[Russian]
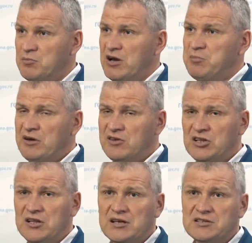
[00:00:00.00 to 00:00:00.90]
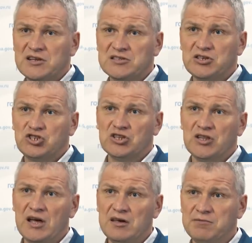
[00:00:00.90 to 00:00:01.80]
были переведены на известные
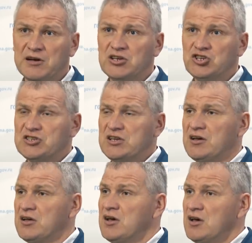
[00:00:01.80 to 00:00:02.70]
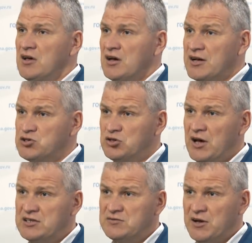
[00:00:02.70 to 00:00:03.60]
счета, и фактически
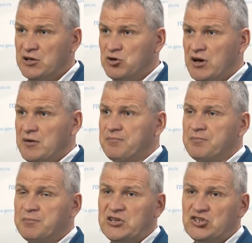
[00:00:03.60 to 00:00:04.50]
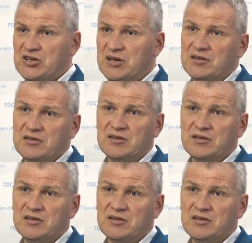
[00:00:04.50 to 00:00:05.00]
государство, которое почти